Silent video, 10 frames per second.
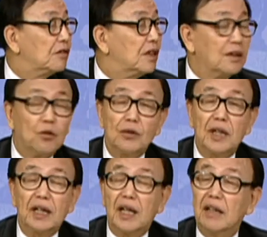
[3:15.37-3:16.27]
우리를
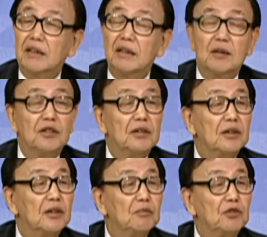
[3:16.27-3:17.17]
공략했던 그
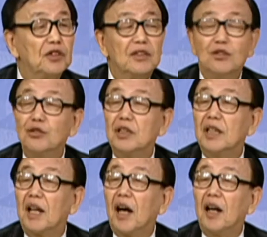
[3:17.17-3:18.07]

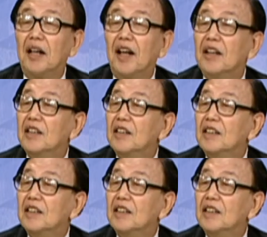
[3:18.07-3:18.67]
풍신수길이의